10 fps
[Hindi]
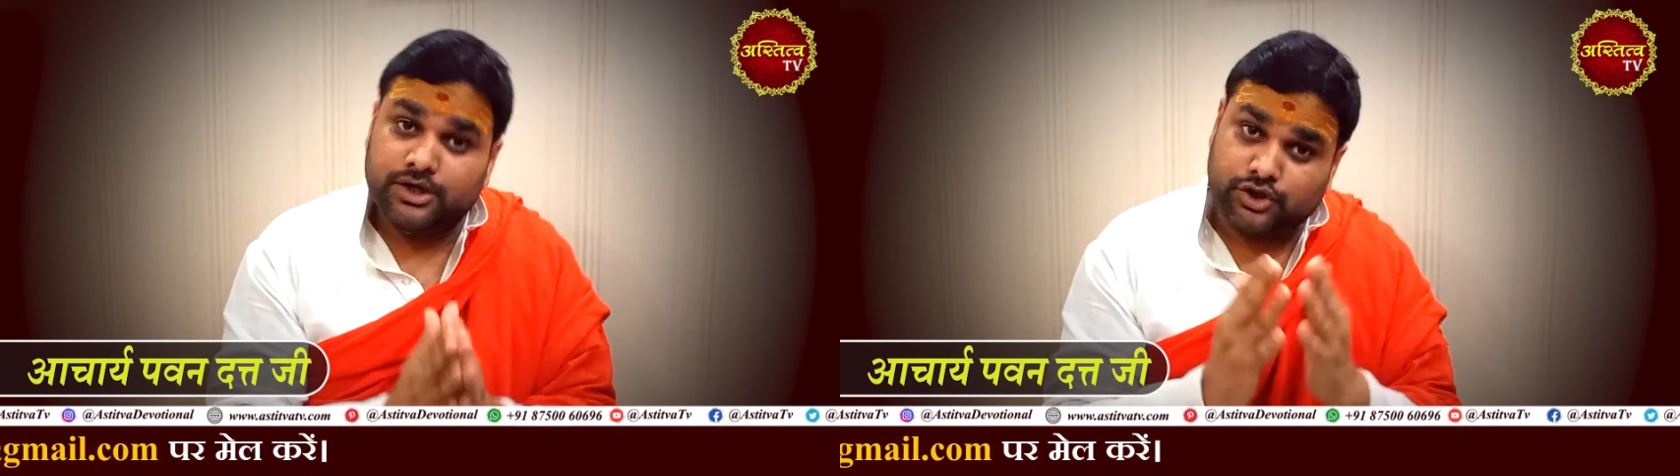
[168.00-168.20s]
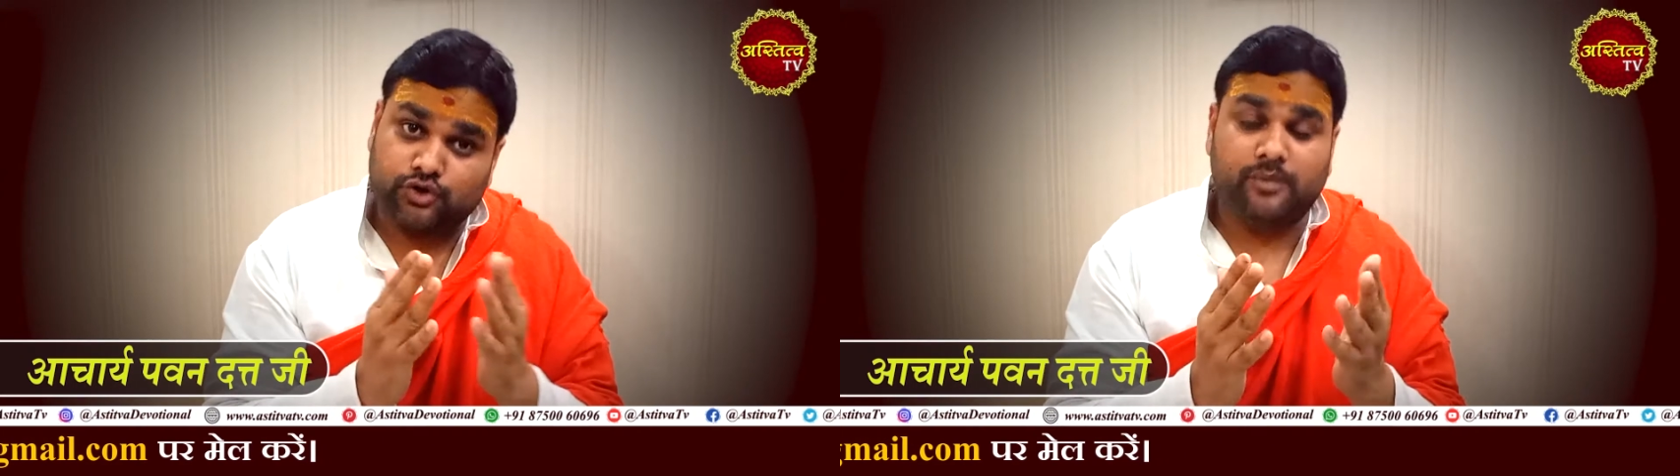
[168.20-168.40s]

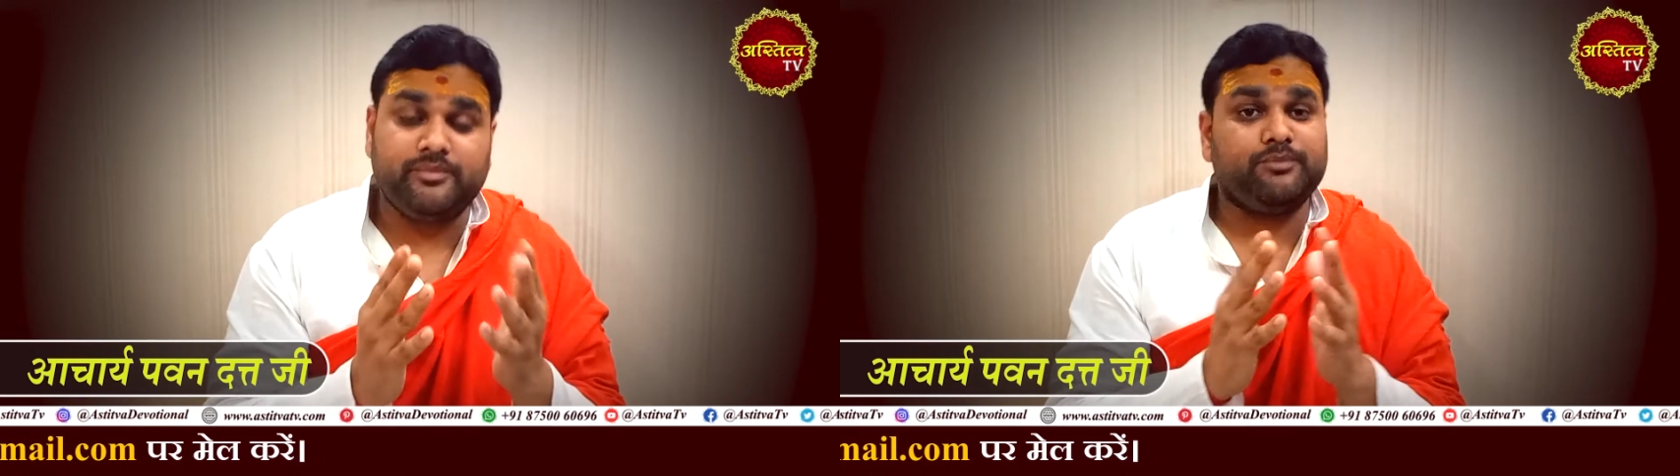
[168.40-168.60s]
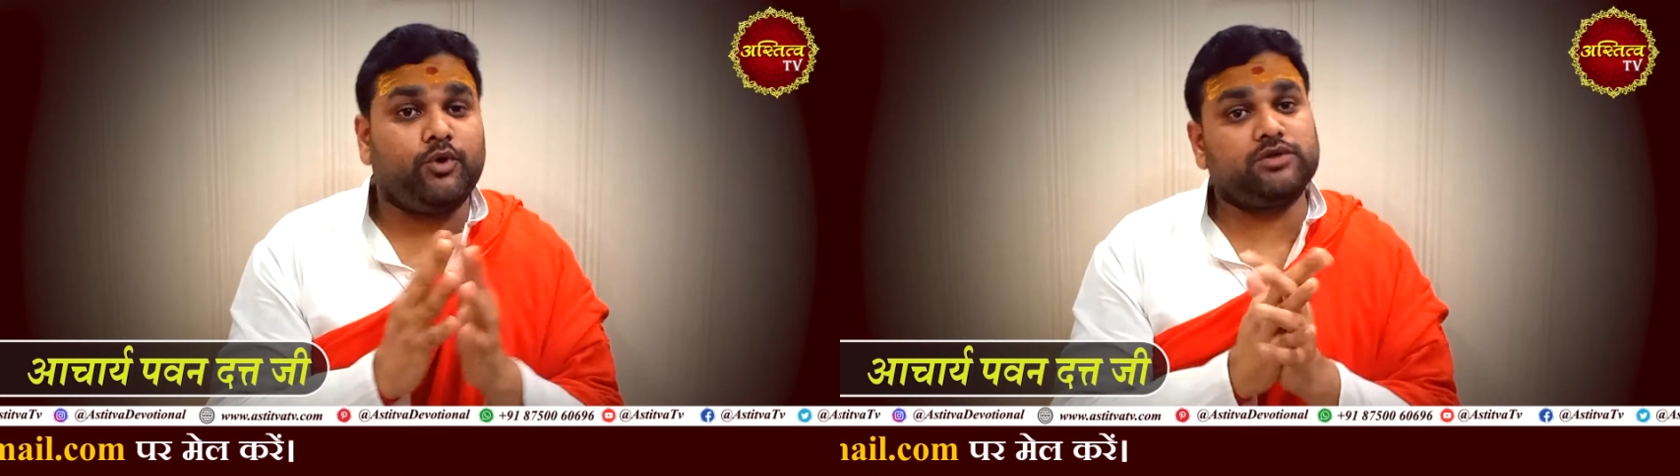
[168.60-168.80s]
ये तो
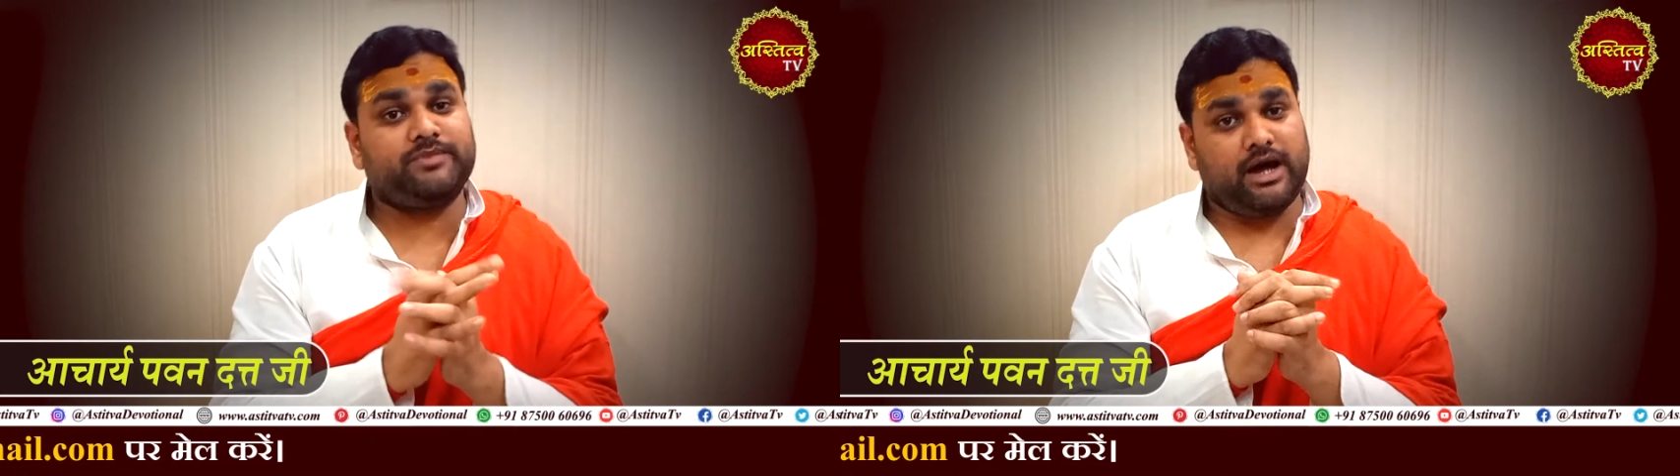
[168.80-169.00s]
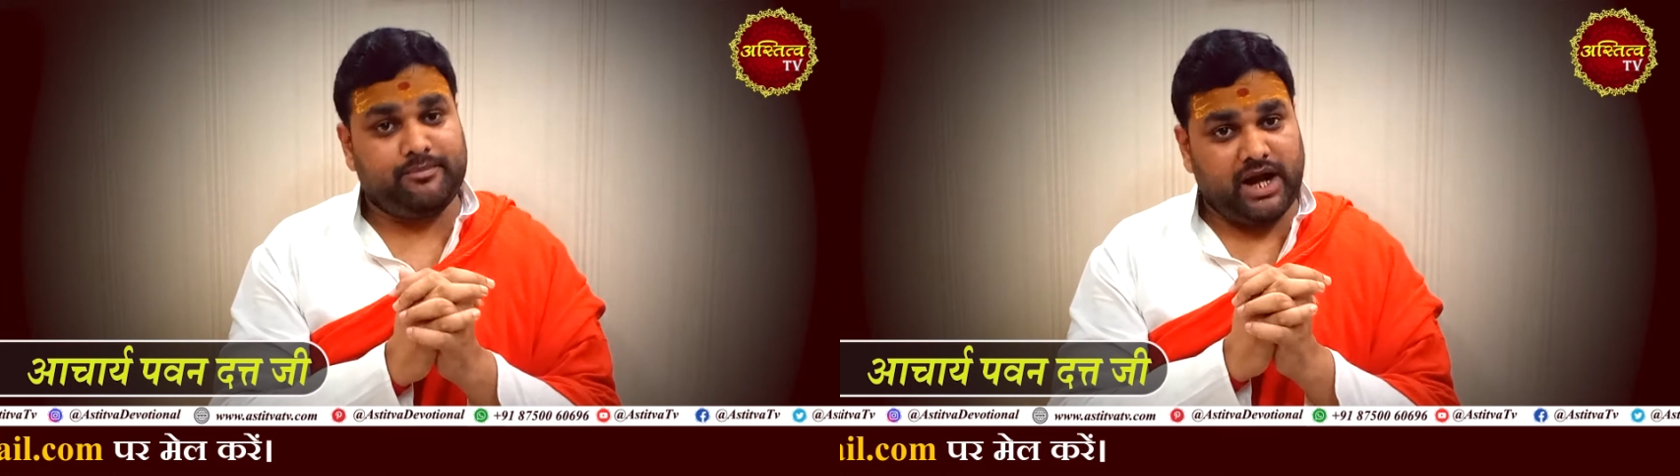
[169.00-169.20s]
हमने बहुत
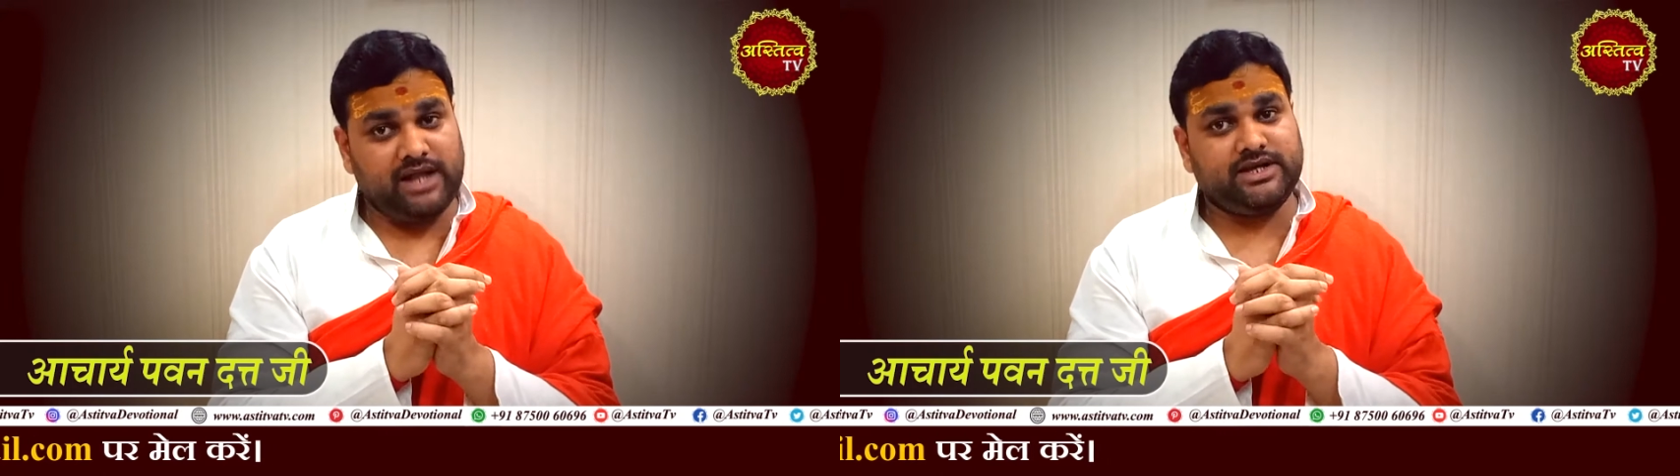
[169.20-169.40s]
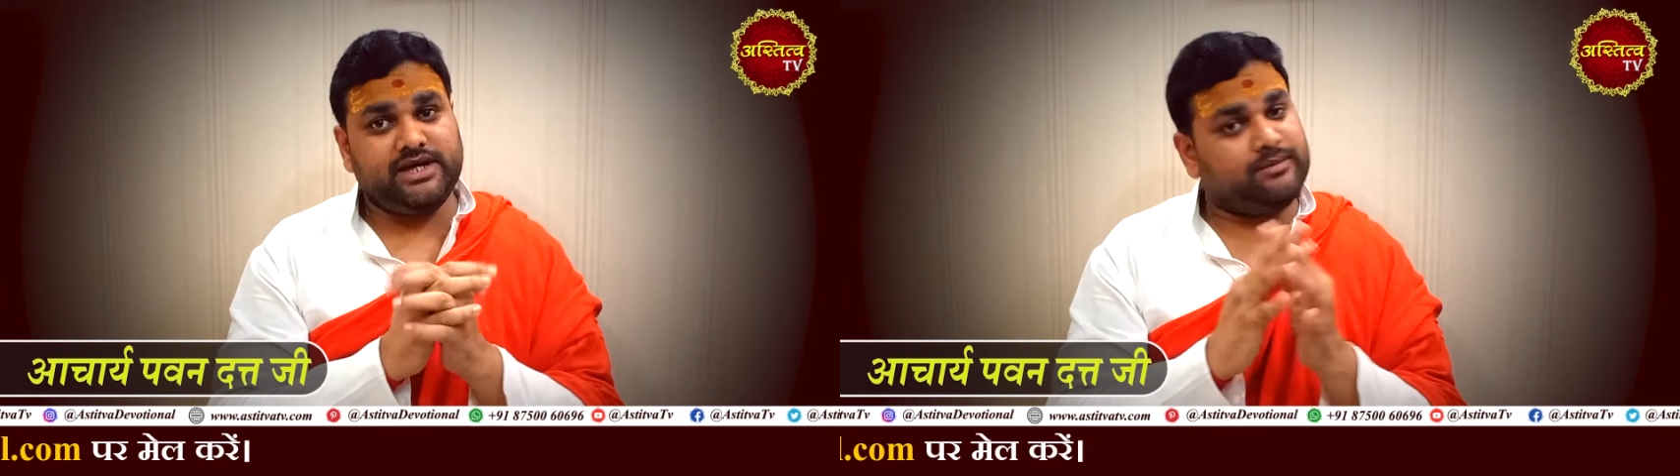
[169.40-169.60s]
बड़ा
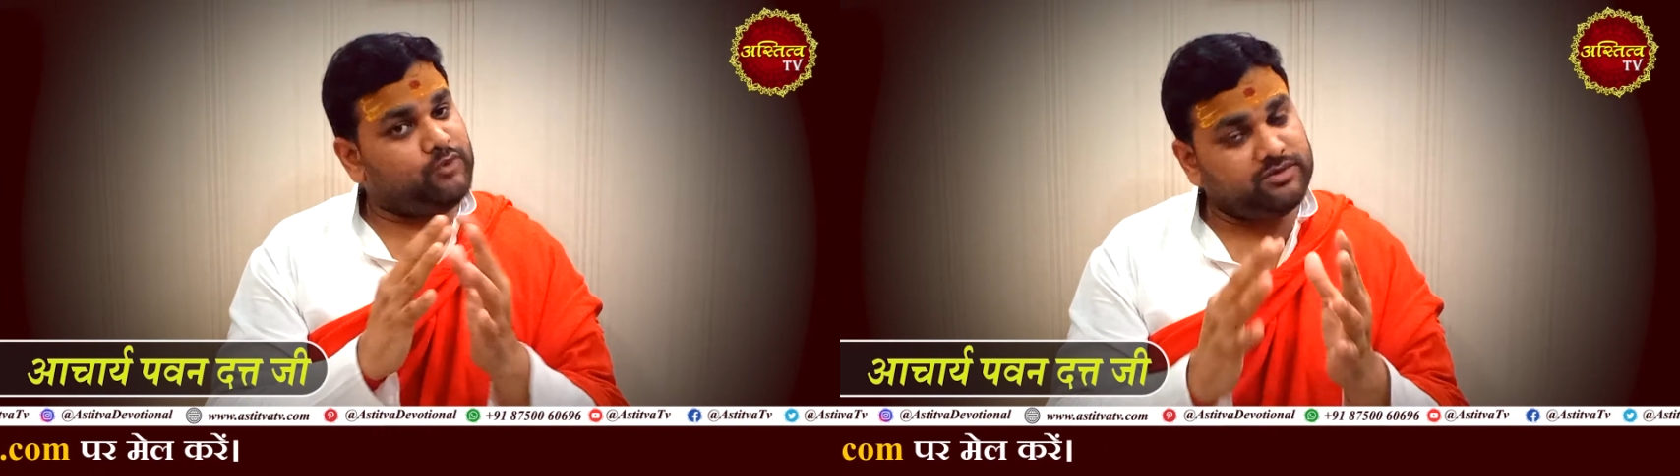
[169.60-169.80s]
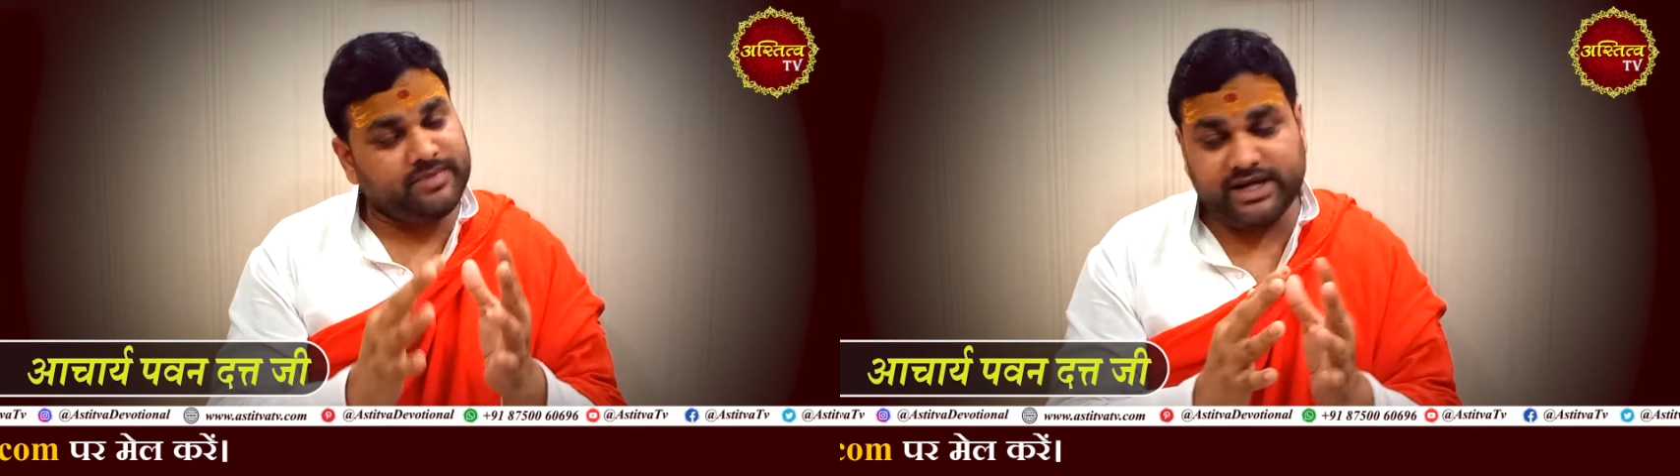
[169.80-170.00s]
अपराध किया
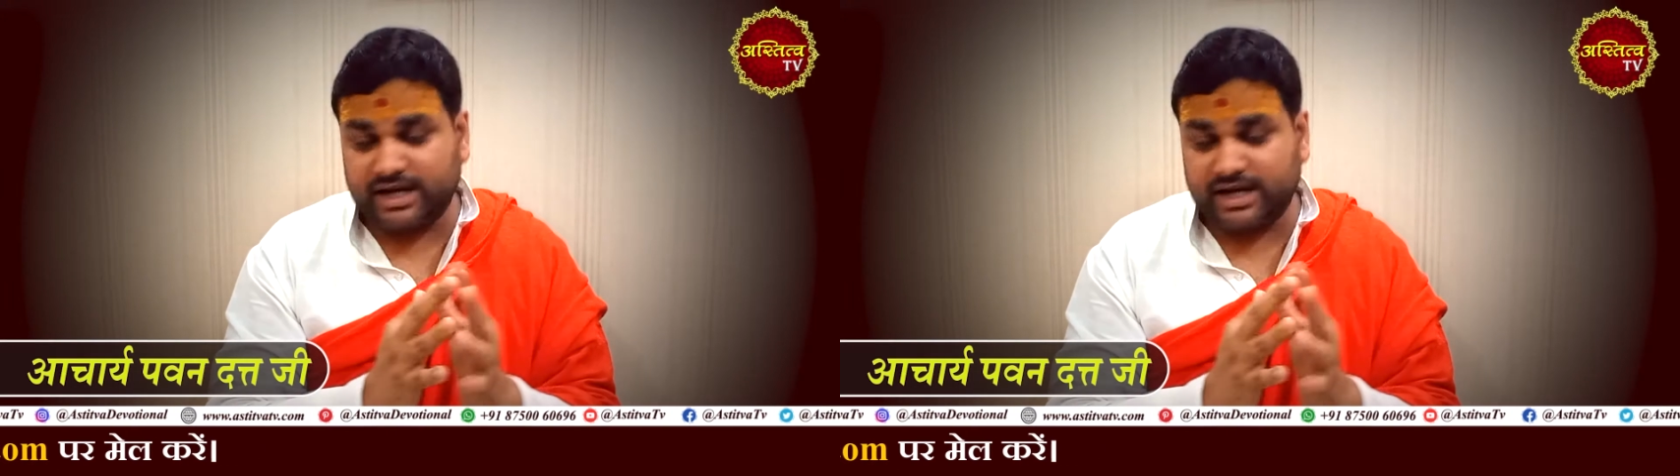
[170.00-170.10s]
बहुत बड़ी